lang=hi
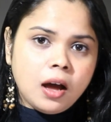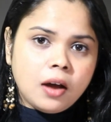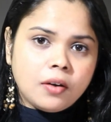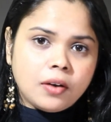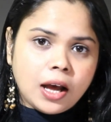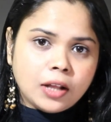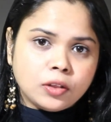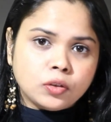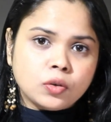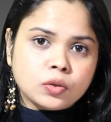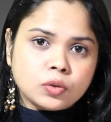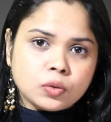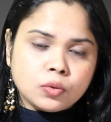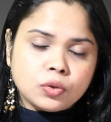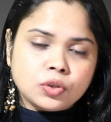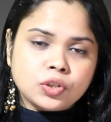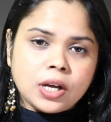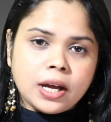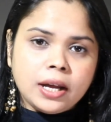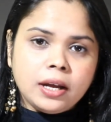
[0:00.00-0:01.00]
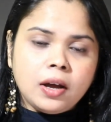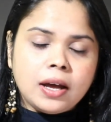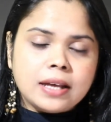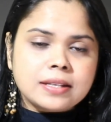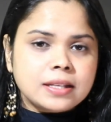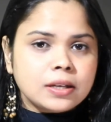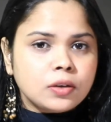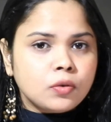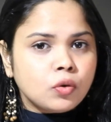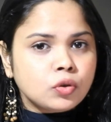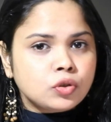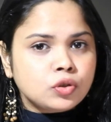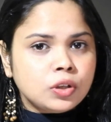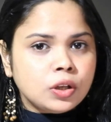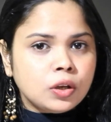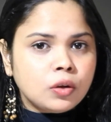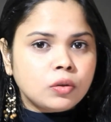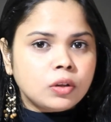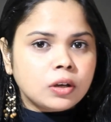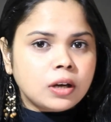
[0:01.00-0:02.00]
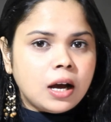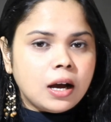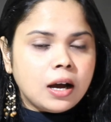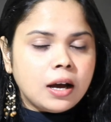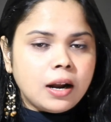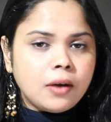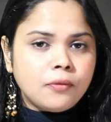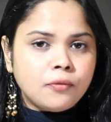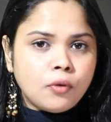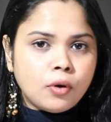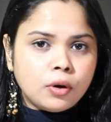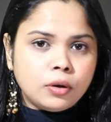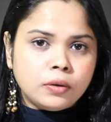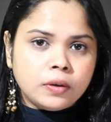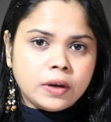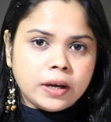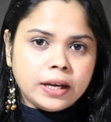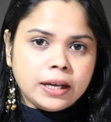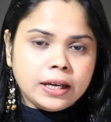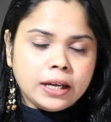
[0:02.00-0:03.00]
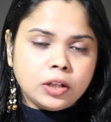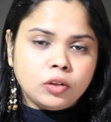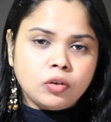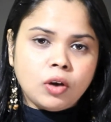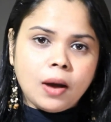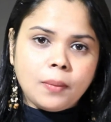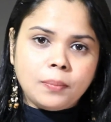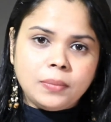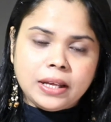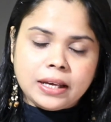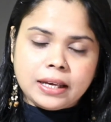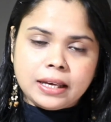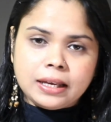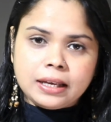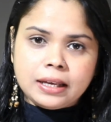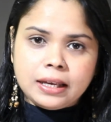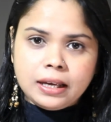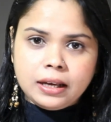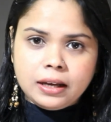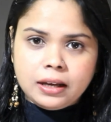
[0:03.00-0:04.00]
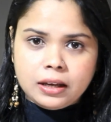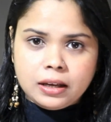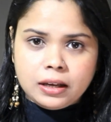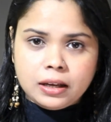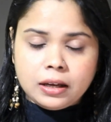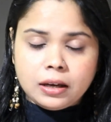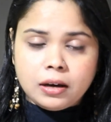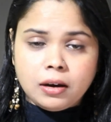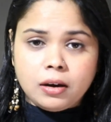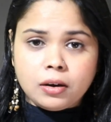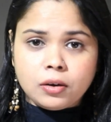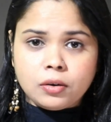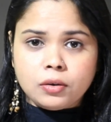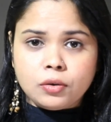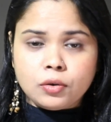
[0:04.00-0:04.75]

रात को सो जाएं ऐसे कुछ दिनों तक अगर आप फॉलो करेंगे तो आप देखेंगे कि आ,